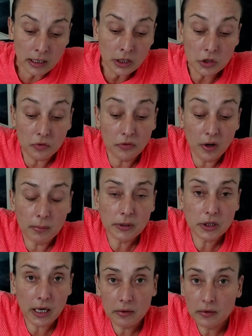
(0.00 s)
De forma
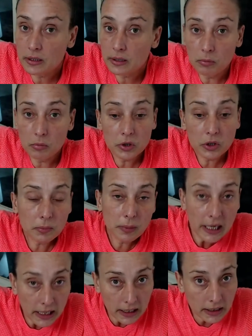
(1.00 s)
geral, ele está muito
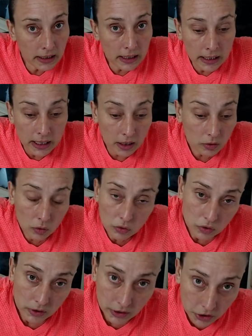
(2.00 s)
bem em todos
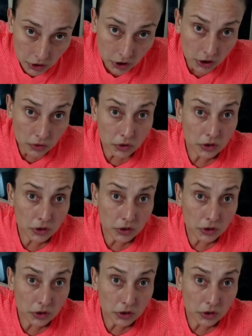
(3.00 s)
os sentidos,